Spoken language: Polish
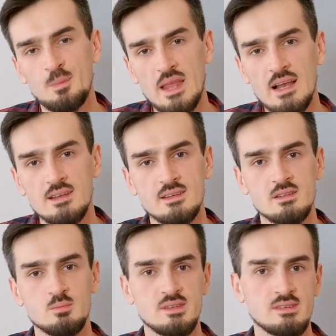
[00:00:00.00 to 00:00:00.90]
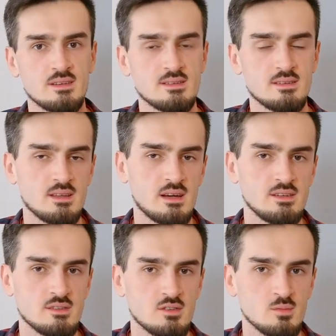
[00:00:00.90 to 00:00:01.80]
ale też biznes stara
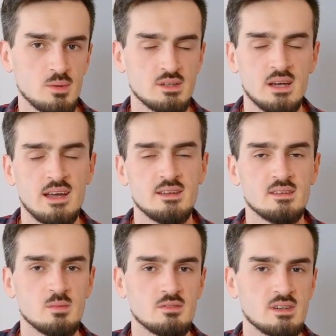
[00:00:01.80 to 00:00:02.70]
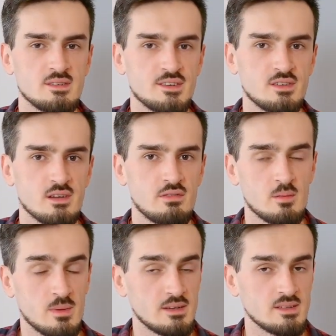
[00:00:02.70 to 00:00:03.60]
się zrozumieć, co my właściwie w tych
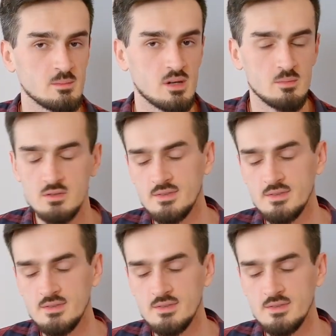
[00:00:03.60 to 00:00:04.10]
firmach chcemy robić.